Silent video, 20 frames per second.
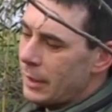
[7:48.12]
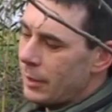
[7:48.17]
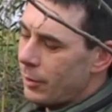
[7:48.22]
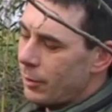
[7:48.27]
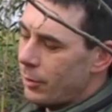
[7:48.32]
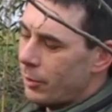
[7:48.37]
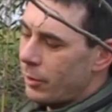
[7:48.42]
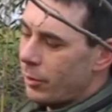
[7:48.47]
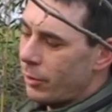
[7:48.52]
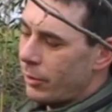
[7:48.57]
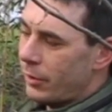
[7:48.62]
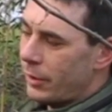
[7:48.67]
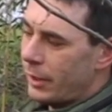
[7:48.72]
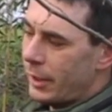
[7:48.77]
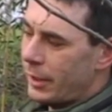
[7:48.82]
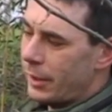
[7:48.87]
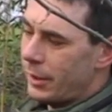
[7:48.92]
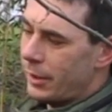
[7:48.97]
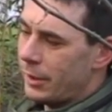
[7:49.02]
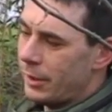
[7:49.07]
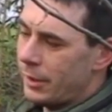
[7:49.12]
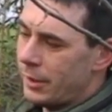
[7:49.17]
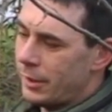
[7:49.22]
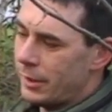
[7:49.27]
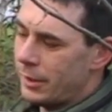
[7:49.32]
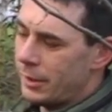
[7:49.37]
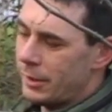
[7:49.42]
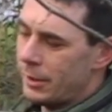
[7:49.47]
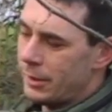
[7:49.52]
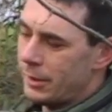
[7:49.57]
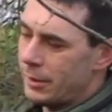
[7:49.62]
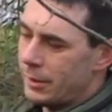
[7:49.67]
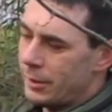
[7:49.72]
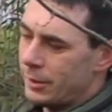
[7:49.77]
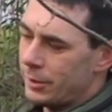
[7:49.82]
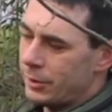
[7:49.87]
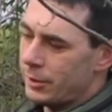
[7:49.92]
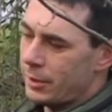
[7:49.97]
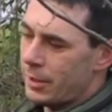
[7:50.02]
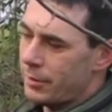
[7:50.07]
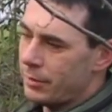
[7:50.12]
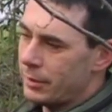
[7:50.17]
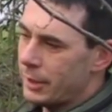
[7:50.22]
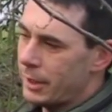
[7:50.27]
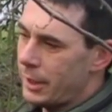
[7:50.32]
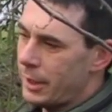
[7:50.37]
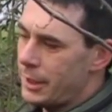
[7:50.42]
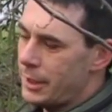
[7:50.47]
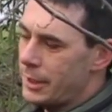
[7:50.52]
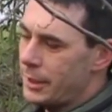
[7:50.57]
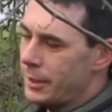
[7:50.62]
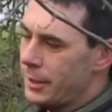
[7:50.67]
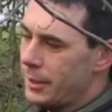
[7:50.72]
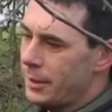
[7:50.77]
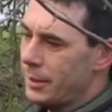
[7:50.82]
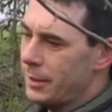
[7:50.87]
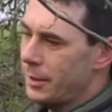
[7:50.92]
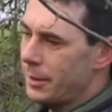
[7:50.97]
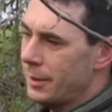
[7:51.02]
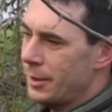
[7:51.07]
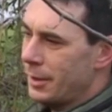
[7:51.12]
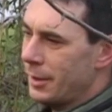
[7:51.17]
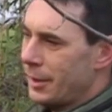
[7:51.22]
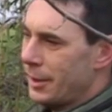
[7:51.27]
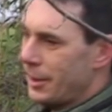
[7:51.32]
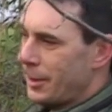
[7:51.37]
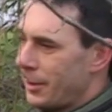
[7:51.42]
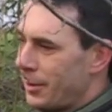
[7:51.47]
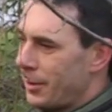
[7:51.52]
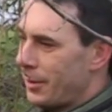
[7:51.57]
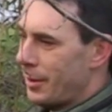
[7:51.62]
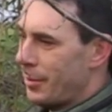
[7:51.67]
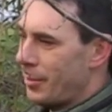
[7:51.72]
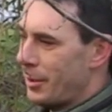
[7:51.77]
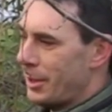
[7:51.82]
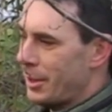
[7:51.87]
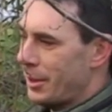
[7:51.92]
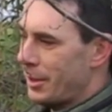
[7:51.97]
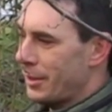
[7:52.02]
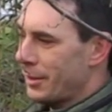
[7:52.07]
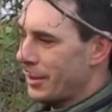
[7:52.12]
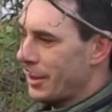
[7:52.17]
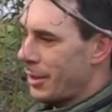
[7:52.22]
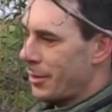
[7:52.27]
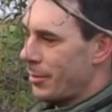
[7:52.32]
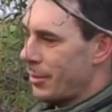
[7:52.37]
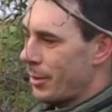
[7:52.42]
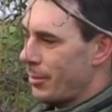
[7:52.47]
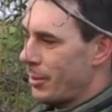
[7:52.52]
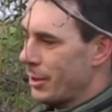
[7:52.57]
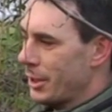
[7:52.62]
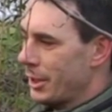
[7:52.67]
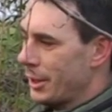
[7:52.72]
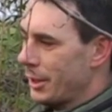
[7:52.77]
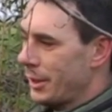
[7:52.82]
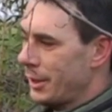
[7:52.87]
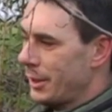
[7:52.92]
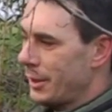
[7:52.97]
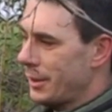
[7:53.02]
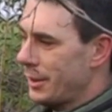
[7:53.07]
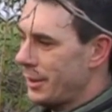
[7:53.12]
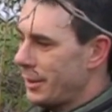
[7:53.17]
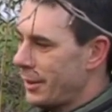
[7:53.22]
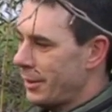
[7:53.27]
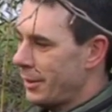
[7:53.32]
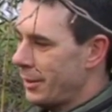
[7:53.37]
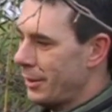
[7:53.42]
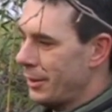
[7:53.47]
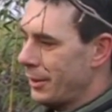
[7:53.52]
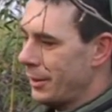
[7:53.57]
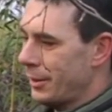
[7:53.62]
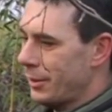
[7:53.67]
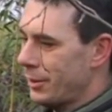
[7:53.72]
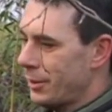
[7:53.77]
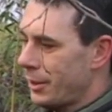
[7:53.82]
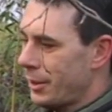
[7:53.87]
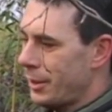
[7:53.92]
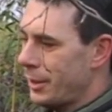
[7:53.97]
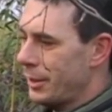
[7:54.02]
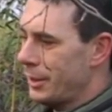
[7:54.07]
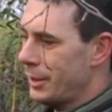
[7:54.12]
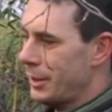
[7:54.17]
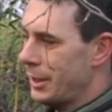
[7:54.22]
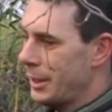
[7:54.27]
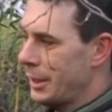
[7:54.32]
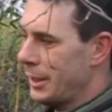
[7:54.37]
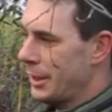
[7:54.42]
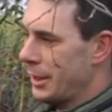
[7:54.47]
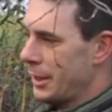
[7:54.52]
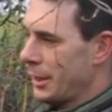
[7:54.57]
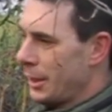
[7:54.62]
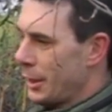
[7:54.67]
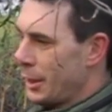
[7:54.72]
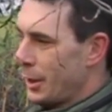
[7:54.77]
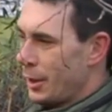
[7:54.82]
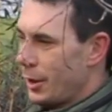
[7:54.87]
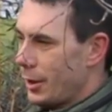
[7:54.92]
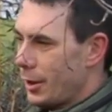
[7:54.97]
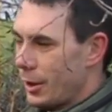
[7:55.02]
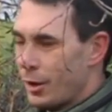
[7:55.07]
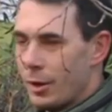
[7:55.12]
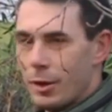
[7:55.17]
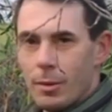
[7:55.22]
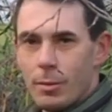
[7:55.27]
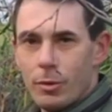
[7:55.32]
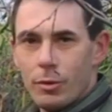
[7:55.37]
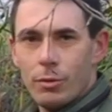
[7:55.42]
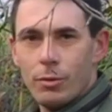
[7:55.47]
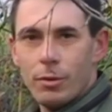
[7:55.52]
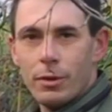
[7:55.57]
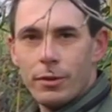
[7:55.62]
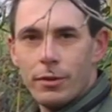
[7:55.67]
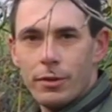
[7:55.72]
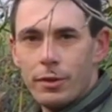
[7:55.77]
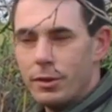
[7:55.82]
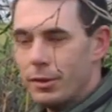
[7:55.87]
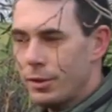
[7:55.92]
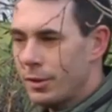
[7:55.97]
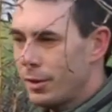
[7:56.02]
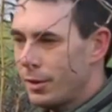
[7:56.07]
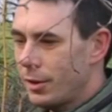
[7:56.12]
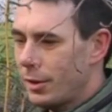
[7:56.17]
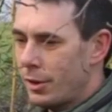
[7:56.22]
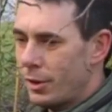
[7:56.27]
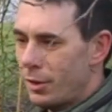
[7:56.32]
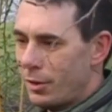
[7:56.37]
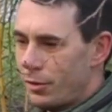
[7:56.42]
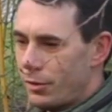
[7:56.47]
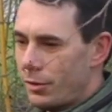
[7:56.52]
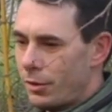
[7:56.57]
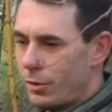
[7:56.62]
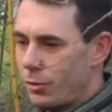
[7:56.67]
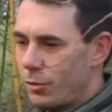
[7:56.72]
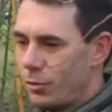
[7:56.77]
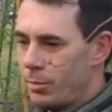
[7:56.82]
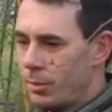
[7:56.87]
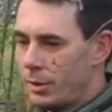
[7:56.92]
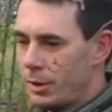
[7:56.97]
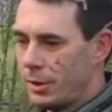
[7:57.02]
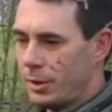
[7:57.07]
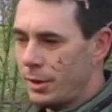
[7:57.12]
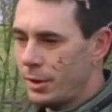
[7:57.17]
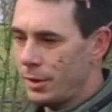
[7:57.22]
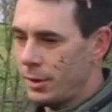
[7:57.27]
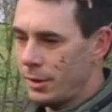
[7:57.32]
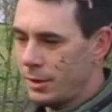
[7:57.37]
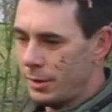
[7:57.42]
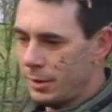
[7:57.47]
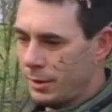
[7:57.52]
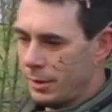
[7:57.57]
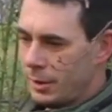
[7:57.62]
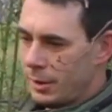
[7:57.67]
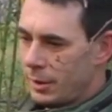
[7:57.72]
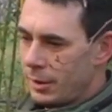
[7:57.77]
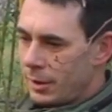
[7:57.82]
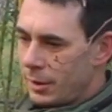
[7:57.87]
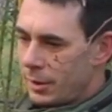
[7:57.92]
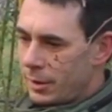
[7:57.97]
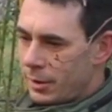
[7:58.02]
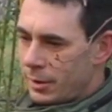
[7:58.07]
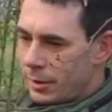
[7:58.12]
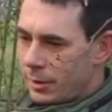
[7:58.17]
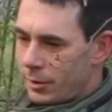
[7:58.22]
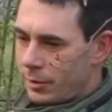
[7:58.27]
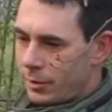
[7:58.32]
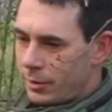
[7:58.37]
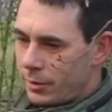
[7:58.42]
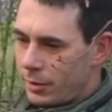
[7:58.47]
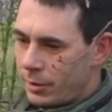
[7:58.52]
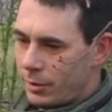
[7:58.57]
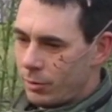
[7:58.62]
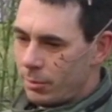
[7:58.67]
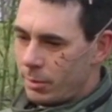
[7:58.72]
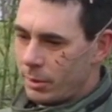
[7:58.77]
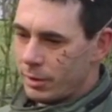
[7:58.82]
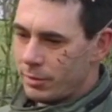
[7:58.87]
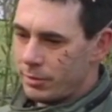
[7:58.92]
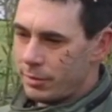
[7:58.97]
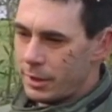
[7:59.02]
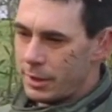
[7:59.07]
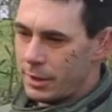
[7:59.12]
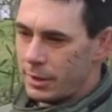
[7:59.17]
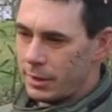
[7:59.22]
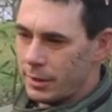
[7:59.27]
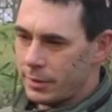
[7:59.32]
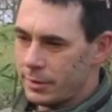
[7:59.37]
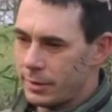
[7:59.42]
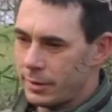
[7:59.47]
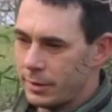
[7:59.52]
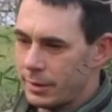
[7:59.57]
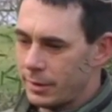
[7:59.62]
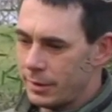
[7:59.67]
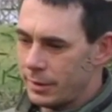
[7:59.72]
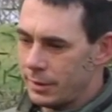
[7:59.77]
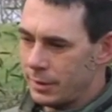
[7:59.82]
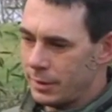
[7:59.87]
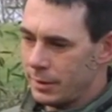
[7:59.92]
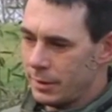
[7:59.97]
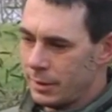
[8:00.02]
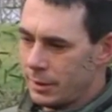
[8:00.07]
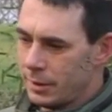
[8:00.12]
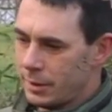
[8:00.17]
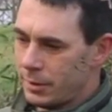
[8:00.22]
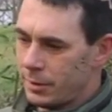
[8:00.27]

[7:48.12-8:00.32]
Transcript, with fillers: und auch sehr scharfe Krallen. So, der Matt hat das gerade mal mitgekriegt, dass ich ihn streichel. Aber so an sich hat er das ja super, sich super gefallen lassen. Das